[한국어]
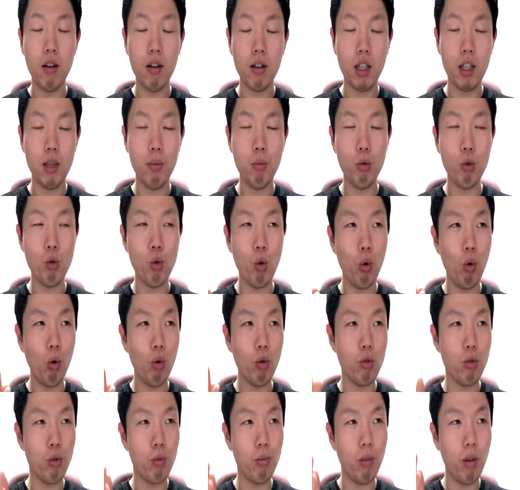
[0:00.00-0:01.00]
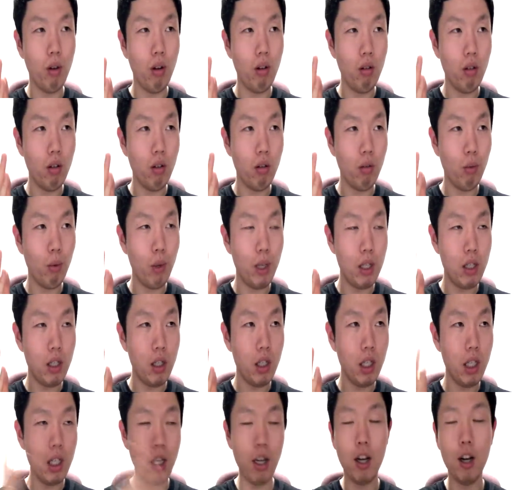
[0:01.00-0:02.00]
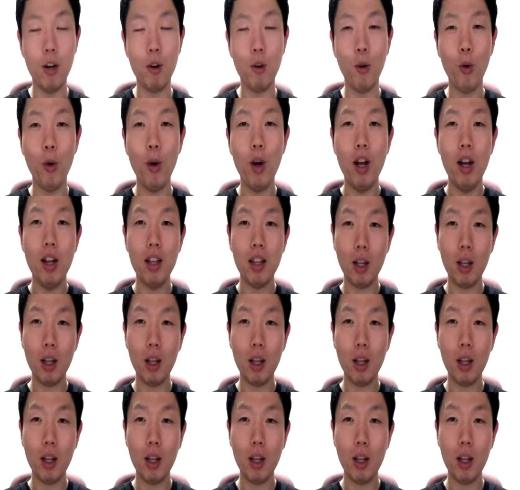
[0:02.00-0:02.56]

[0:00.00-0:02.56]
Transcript: 기분 좋은 건 좀 어 이거 왠지 이상하고